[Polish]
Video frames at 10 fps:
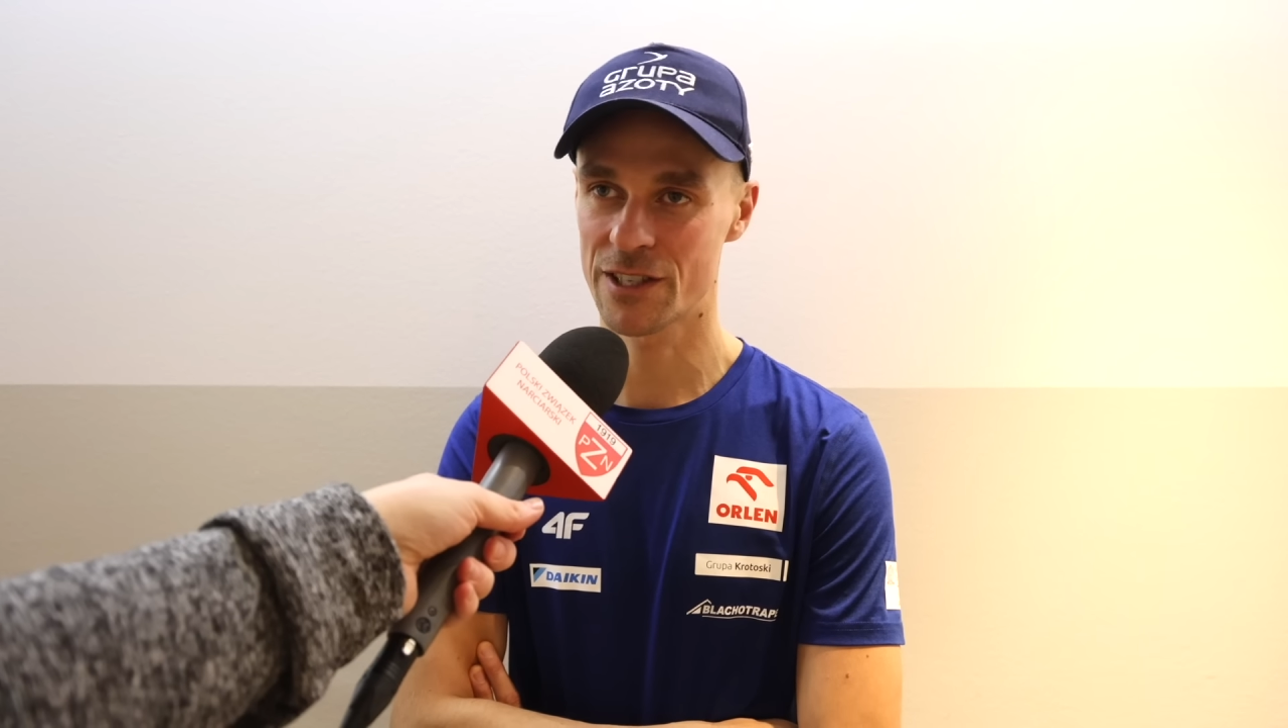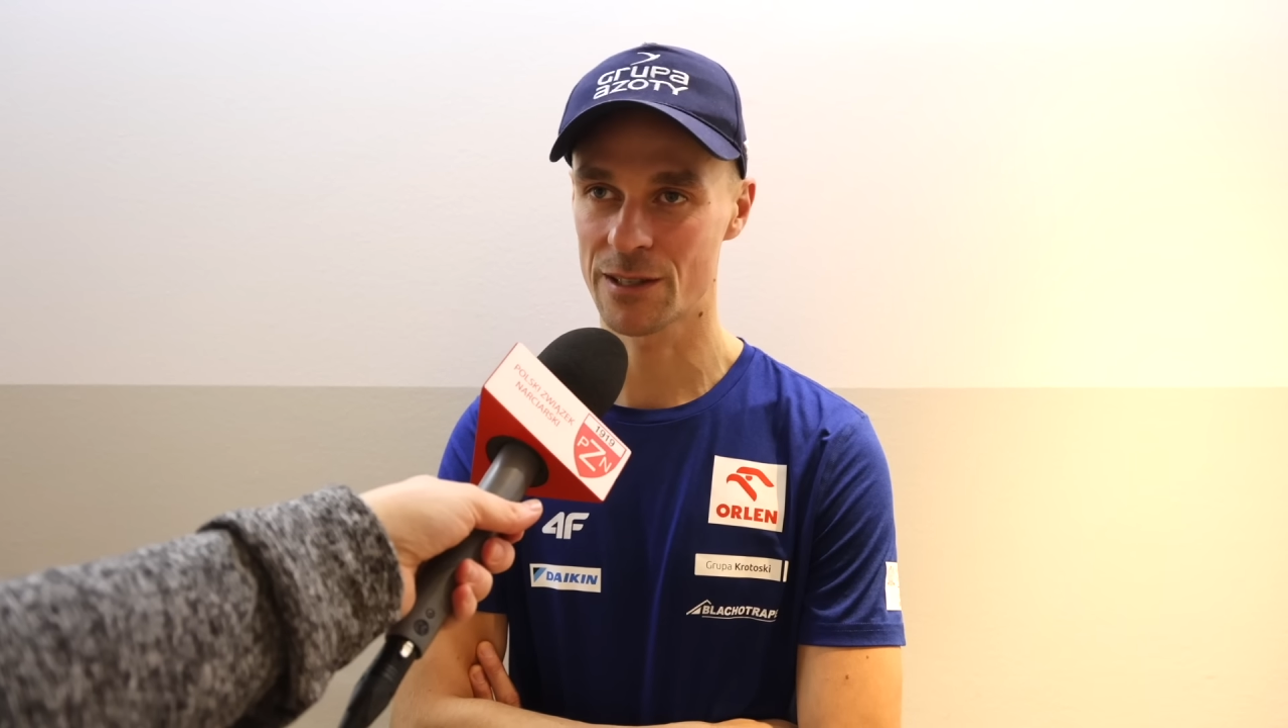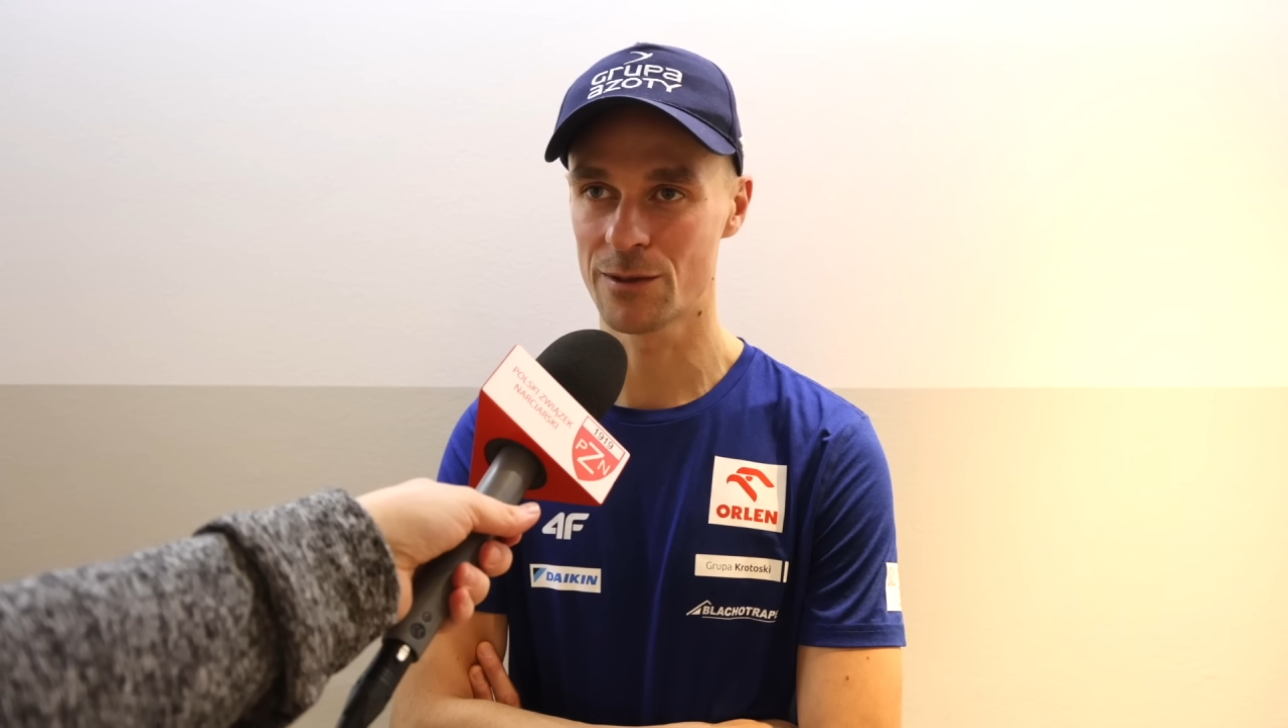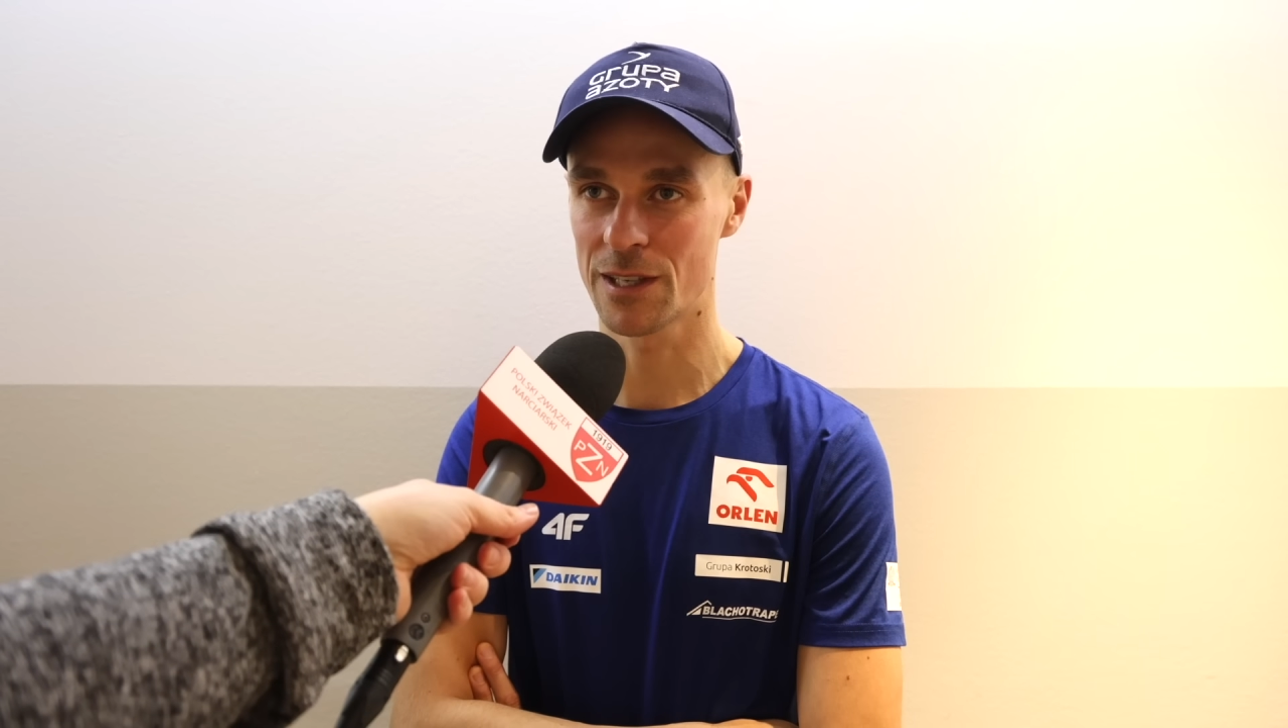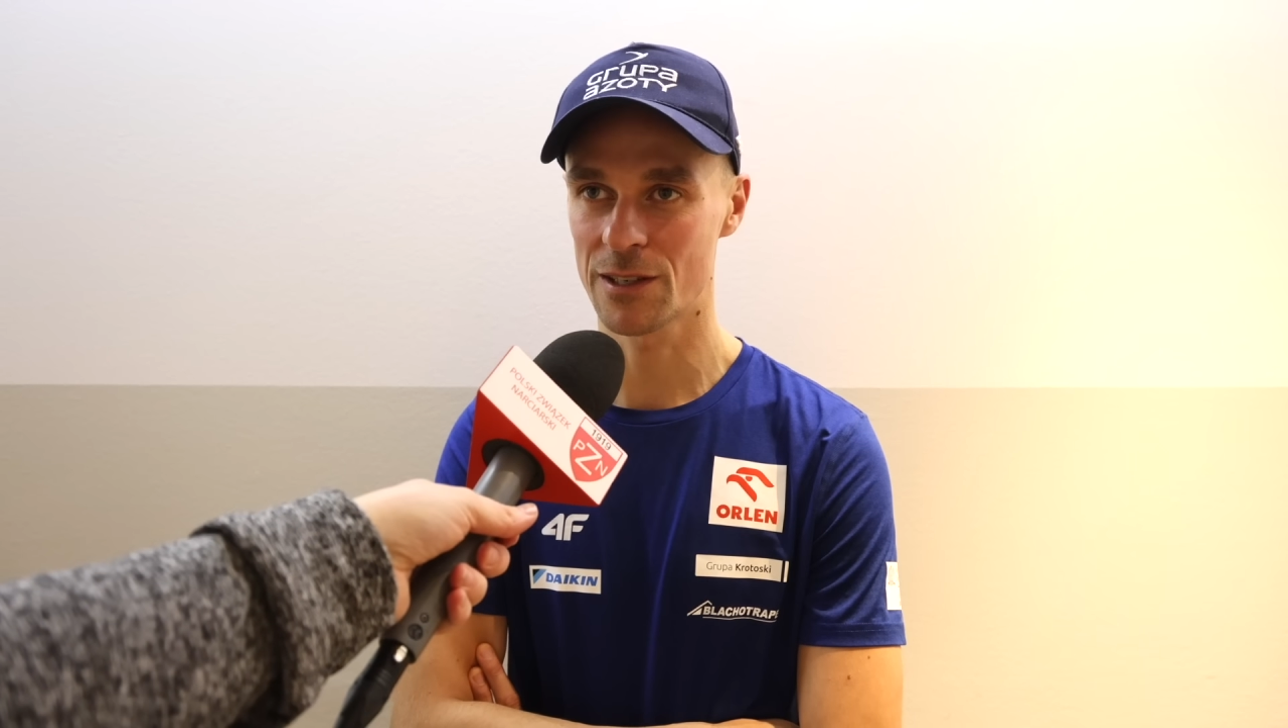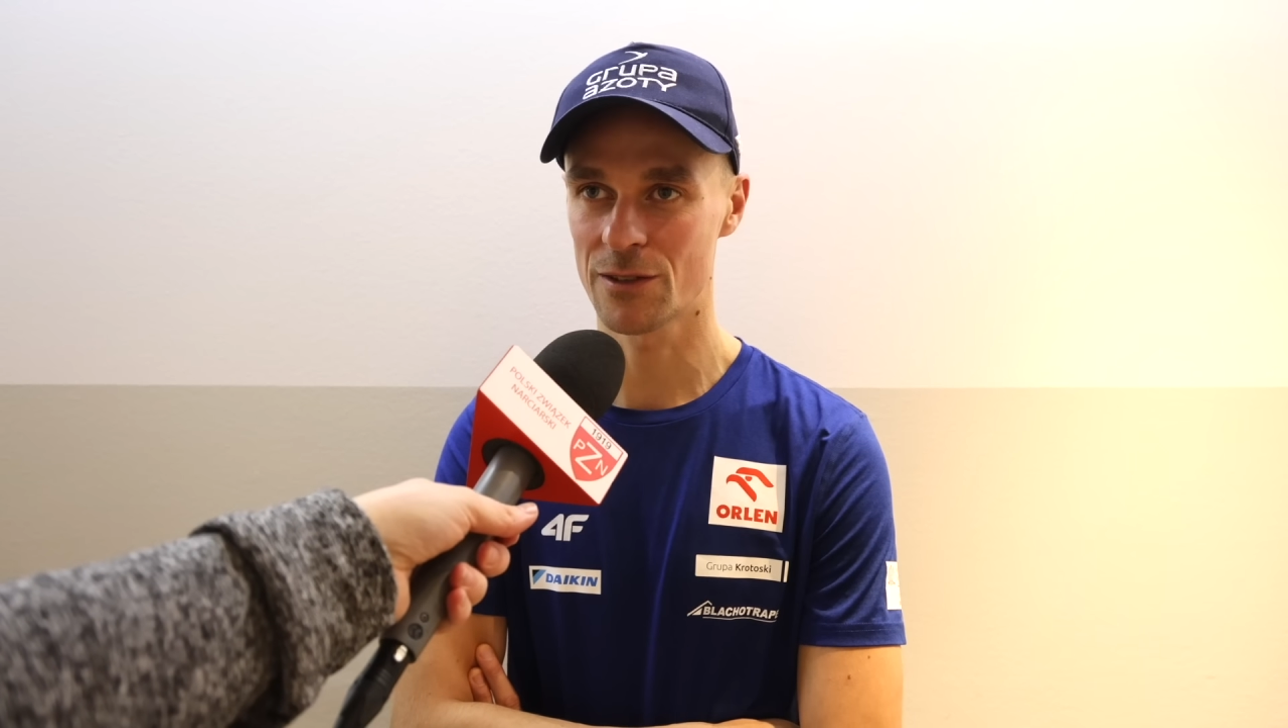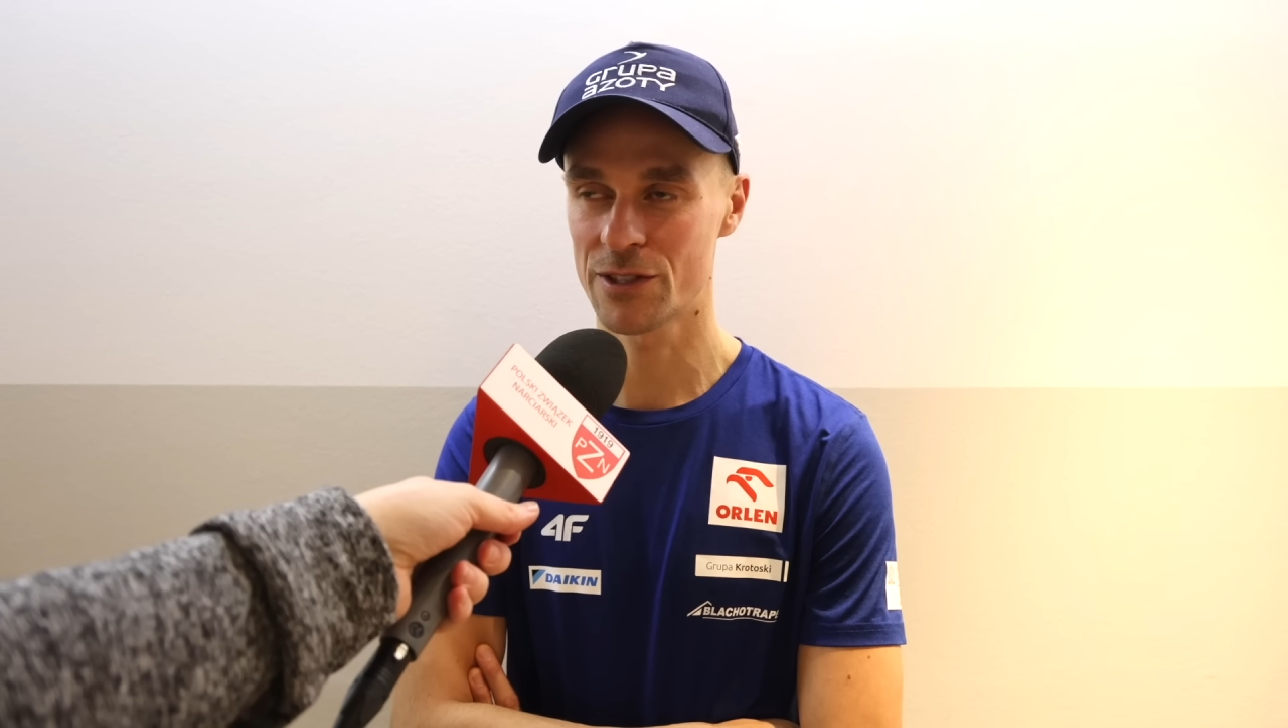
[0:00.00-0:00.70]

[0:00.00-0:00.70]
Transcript: szczególnego